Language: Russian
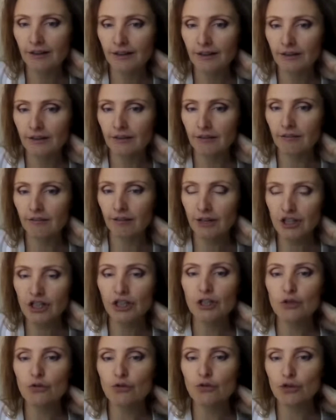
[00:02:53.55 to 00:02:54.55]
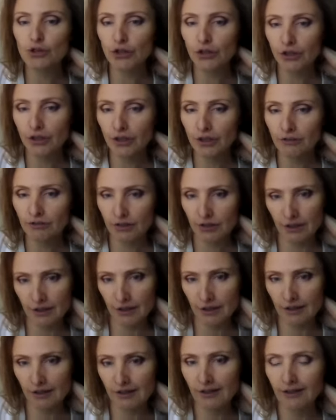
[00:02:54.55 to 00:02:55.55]
э, ваших ощущениях в
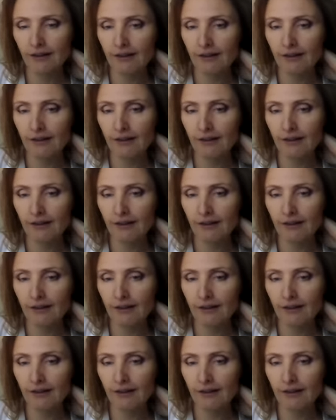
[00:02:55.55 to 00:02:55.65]
теле.